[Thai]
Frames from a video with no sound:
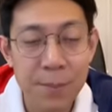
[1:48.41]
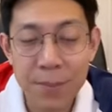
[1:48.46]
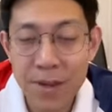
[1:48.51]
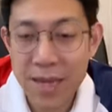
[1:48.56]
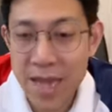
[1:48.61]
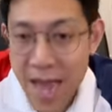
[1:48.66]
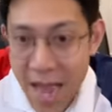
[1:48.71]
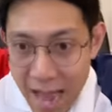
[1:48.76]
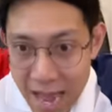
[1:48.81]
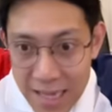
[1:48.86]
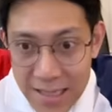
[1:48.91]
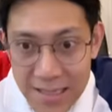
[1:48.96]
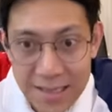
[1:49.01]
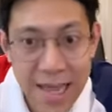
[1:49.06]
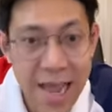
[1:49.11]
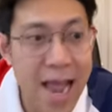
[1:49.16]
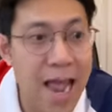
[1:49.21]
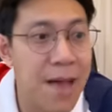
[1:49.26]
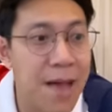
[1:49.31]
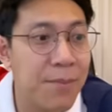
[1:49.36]
มีห้า
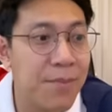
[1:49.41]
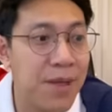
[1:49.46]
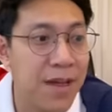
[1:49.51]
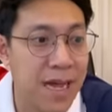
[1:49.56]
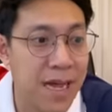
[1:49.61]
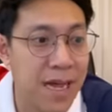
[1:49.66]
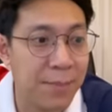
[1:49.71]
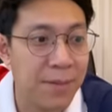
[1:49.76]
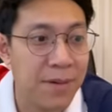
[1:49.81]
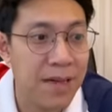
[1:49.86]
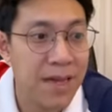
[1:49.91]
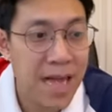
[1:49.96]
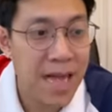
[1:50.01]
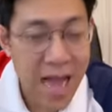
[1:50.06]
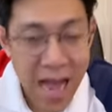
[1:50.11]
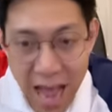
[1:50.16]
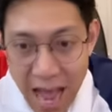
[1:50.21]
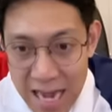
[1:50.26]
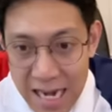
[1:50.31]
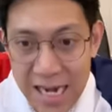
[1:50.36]
แต้มนะครับ
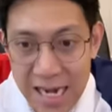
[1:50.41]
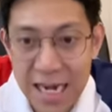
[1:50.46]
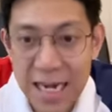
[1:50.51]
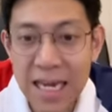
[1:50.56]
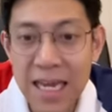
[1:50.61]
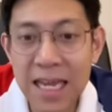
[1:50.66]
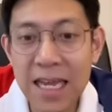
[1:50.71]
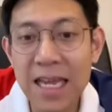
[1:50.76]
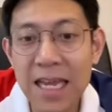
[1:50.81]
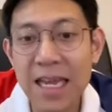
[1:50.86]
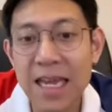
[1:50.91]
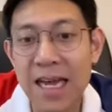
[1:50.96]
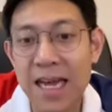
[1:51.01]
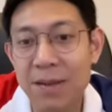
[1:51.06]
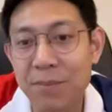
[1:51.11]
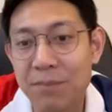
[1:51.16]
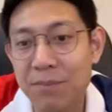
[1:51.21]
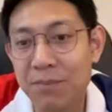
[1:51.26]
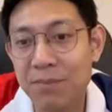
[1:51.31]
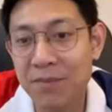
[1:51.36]
ฮังการีค
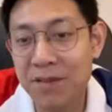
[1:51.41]
รับ